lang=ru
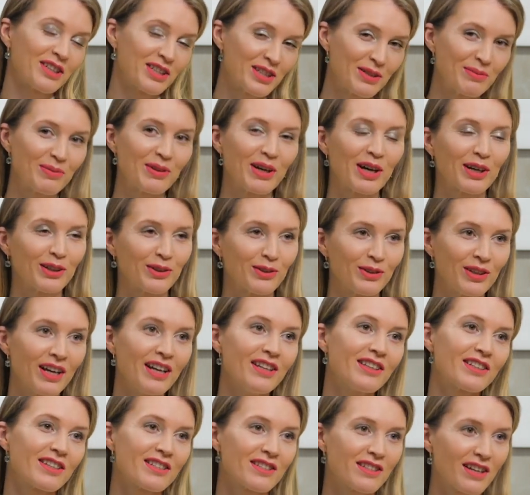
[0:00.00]
скажем так, то
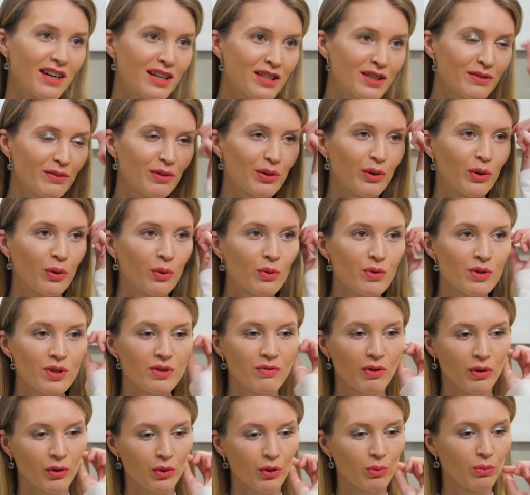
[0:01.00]
я не рассказываю о
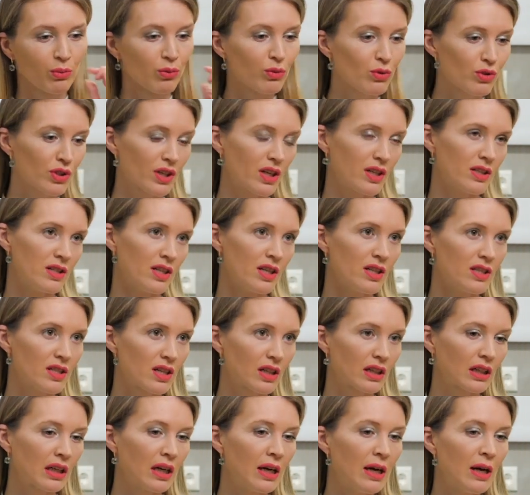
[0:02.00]
своем муже, о
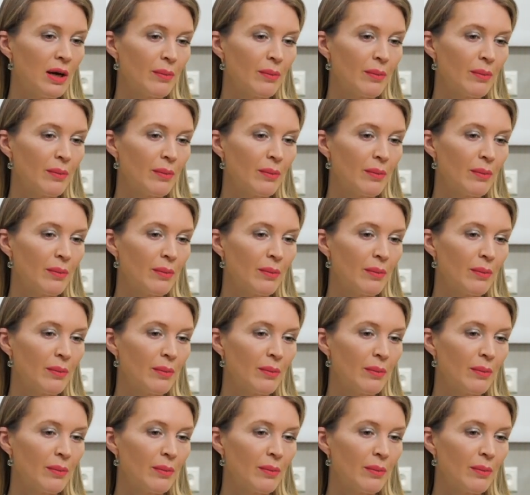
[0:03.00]
детях